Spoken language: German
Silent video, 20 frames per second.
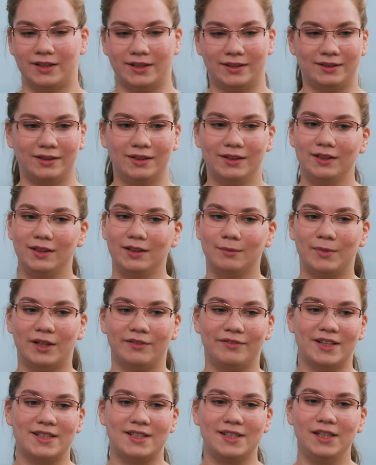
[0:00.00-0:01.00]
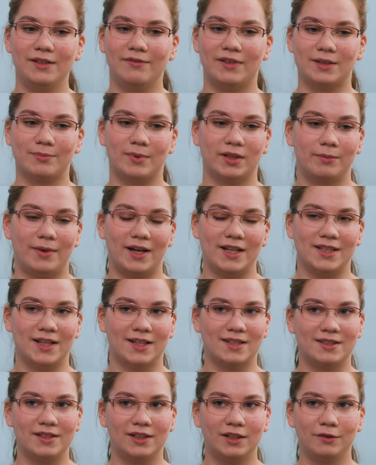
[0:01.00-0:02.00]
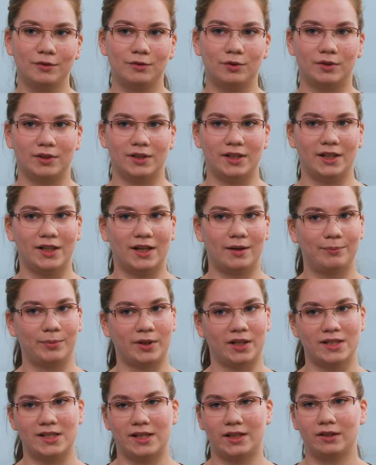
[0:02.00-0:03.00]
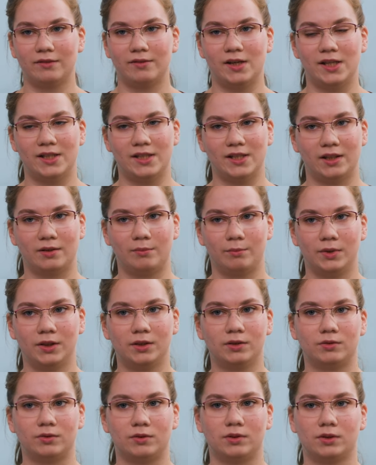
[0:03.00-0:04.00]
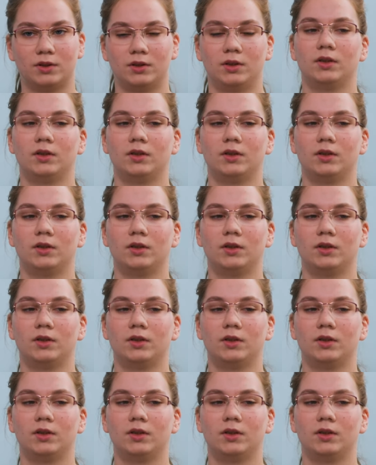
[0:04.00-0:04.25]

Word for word: weil man weiß nie, was man im Einsatz trifft und jeder bringt seine Qualitäten mit. Und